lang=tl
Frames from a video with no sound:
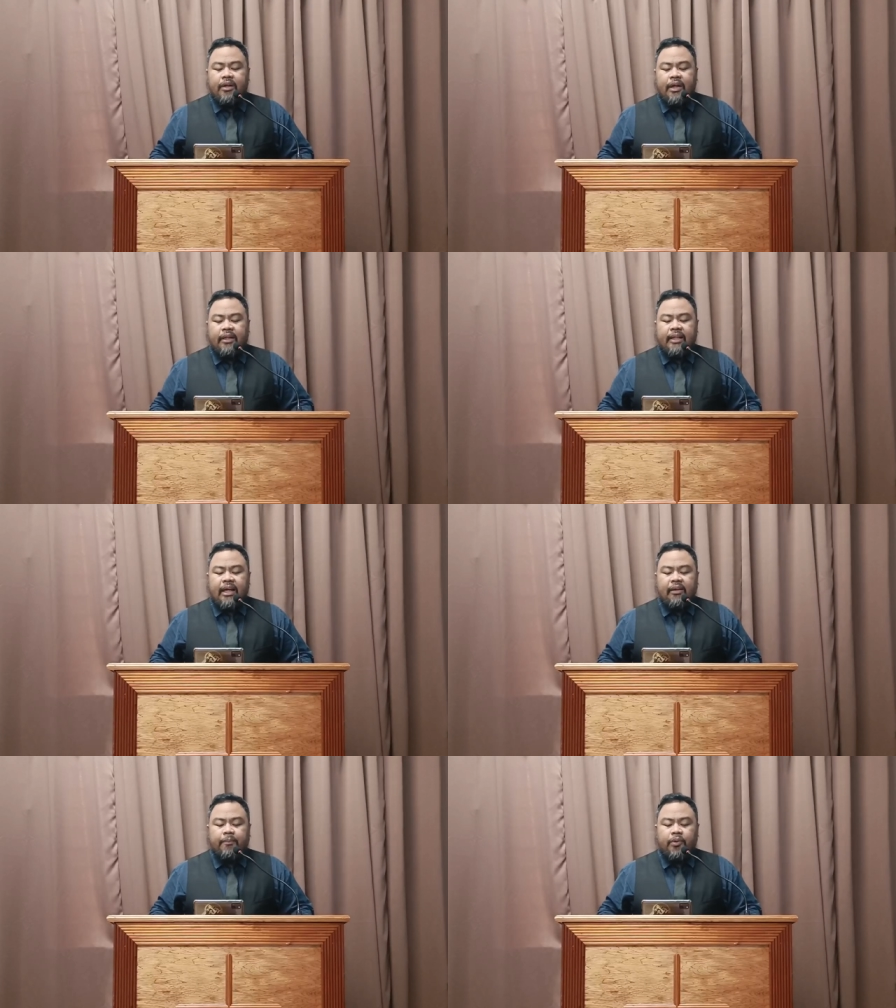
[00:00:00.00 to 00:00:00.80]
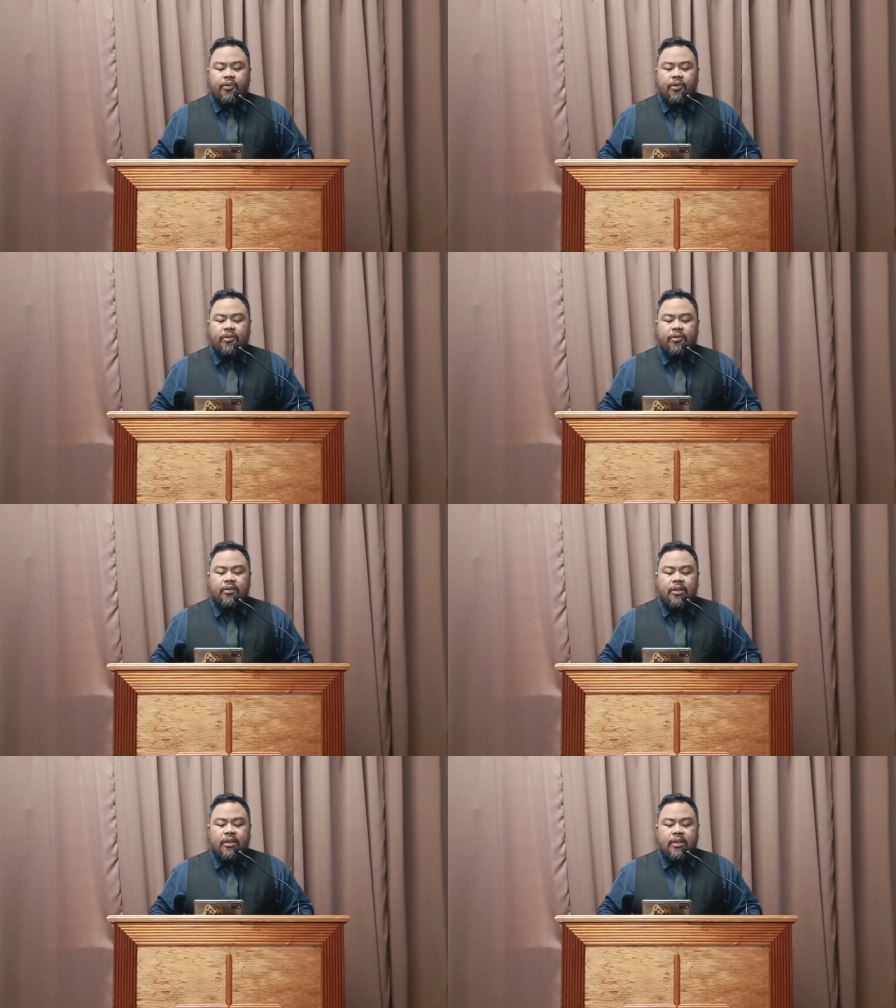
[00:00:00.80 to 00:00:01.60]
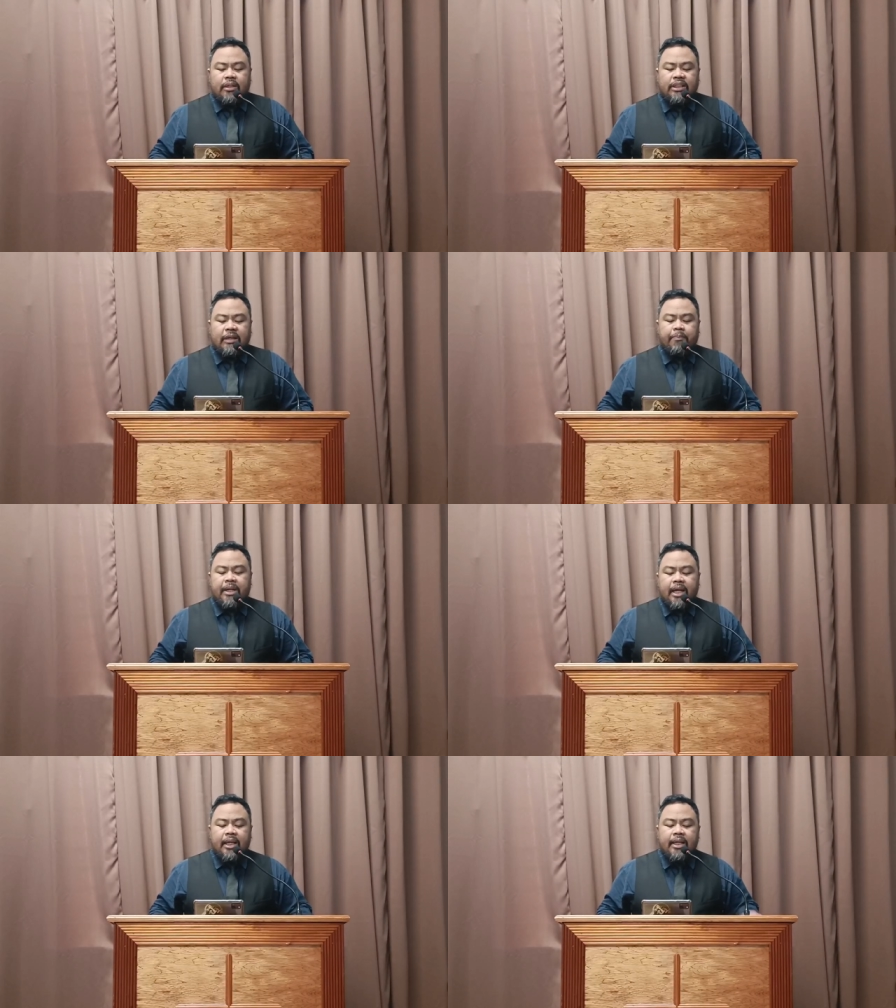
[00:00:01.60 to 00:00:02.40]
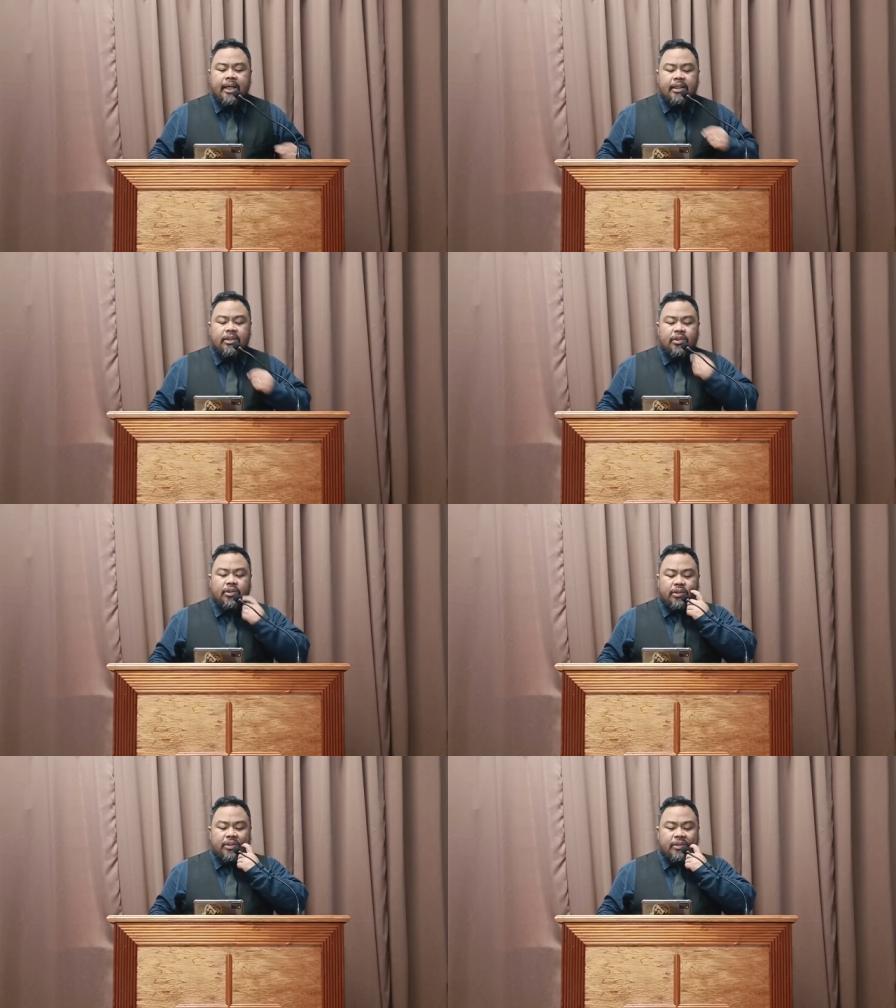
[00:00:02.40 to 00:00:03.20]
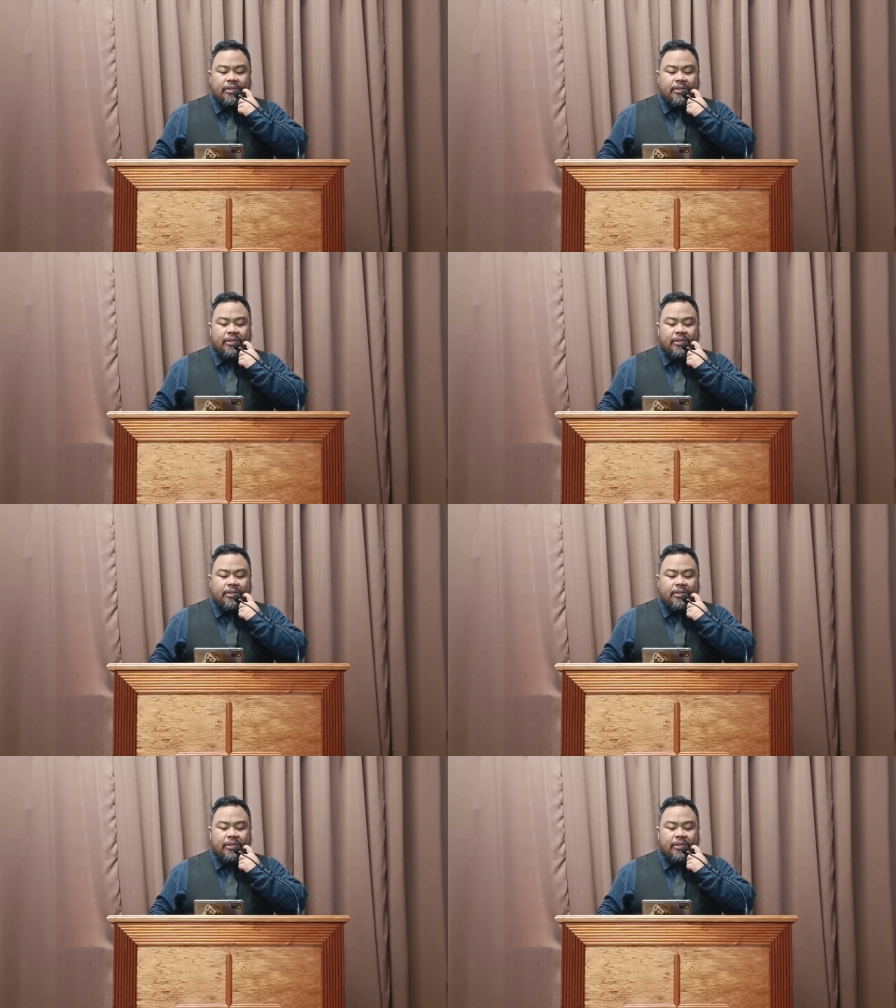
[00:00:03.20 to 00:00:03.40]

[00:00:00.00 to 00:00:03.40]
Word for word: At dahil po doon, siya'y pinakinggan ng Diyos